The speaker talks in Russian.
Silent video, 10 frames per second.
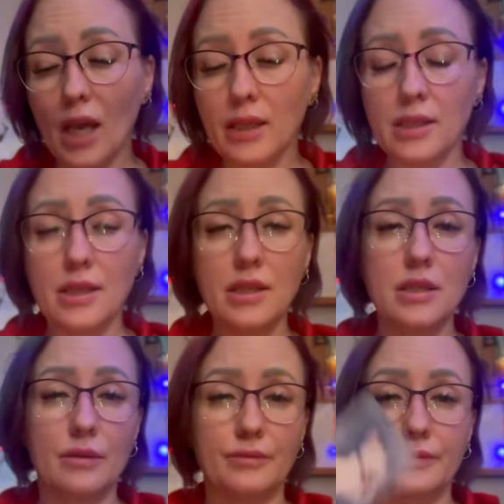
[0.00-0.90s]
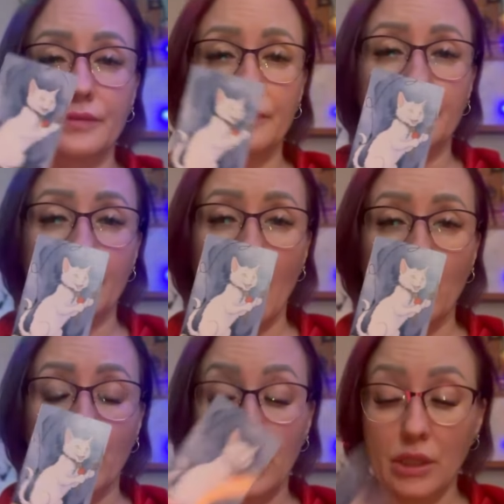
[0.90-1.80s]
Хитрите,
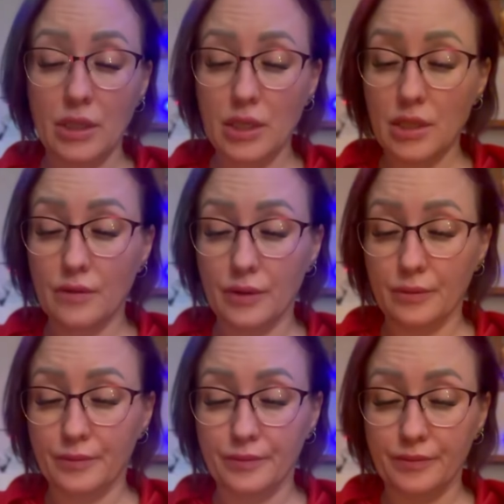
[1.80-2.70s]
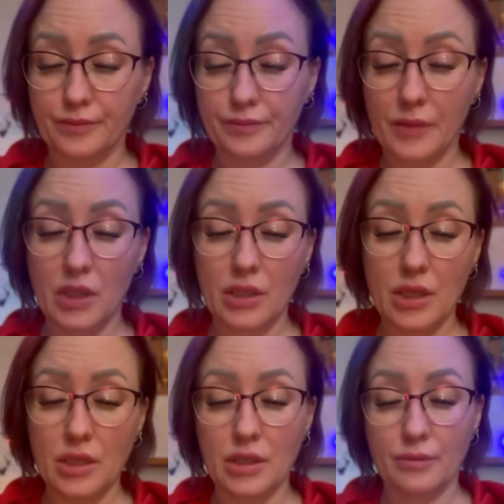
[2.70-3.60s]
дамы, хитрите вы,
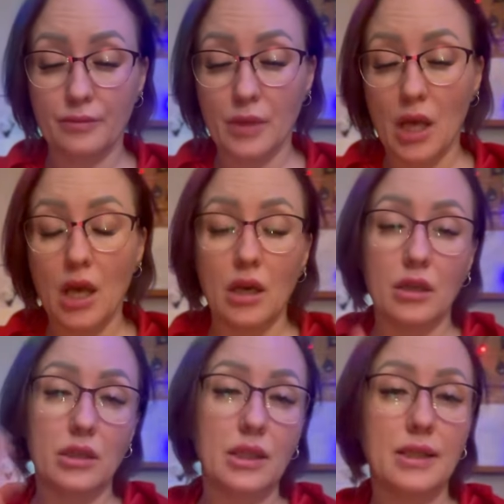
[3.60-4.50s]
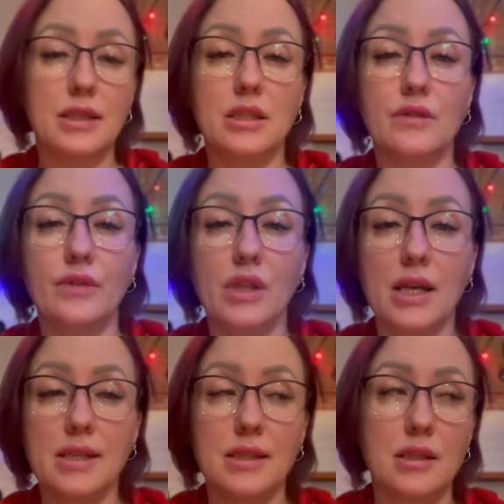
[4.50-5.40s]
хитрите. Не хотите
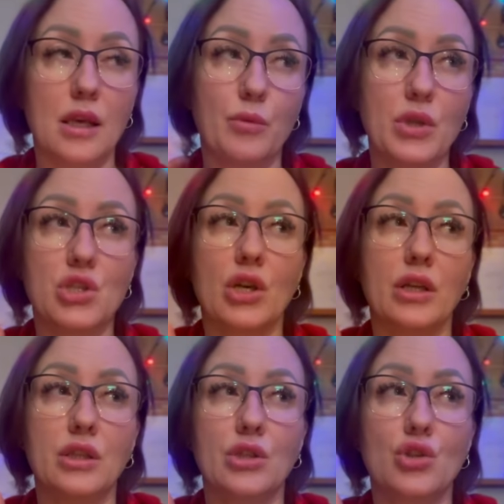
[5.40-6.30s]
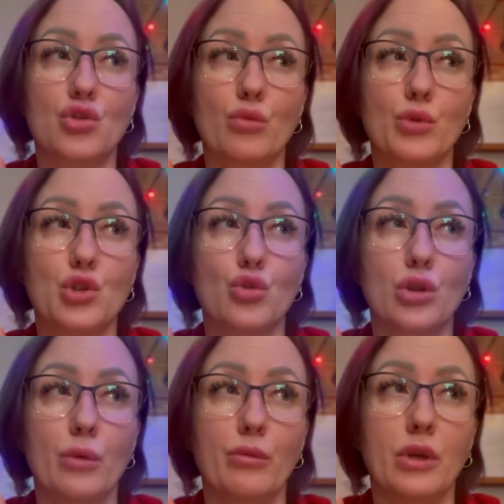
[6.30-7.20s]
вылазить и опять же хотите, чтобы
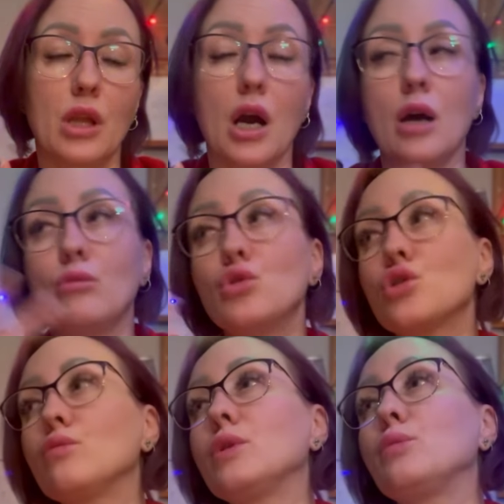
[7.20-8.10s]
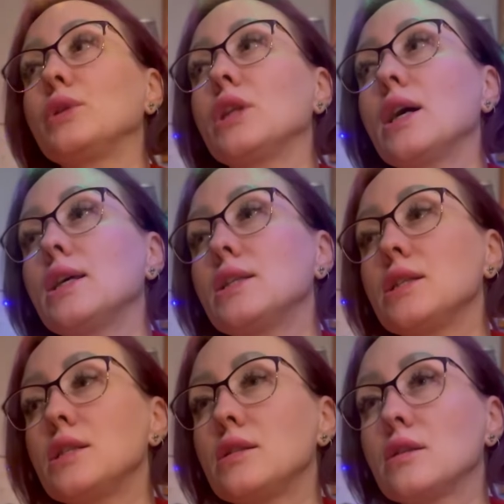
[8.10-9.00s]
что-то было. А может быть,
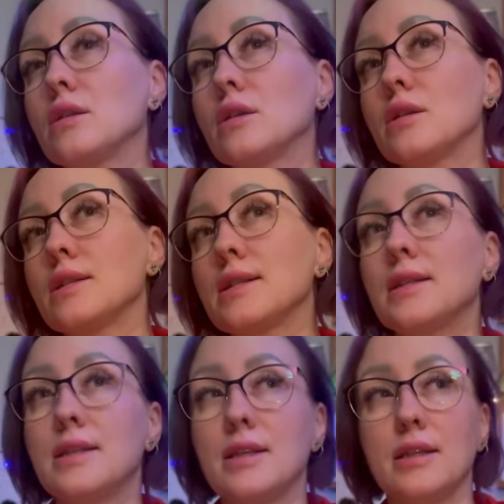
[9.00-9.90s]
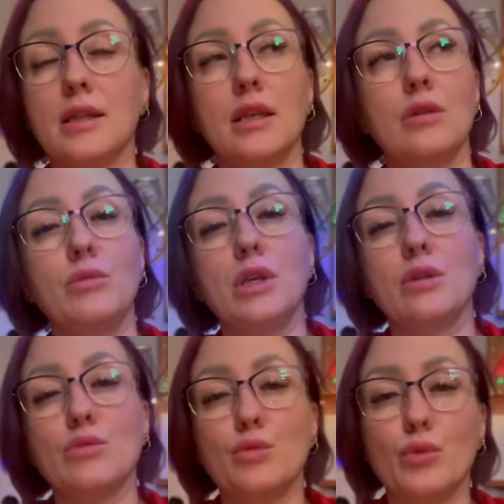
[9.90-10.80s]
пытаетесь э, схитрить таким
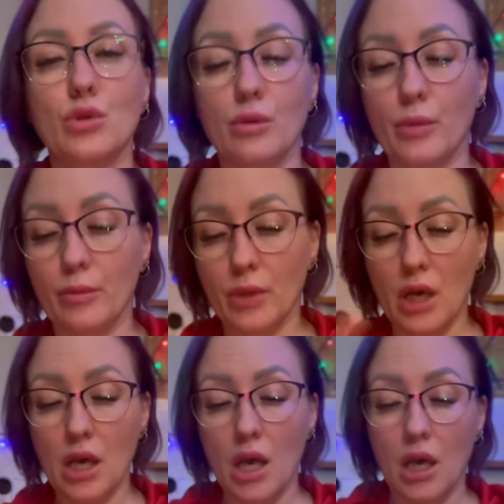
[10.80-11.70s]
неким способом, да,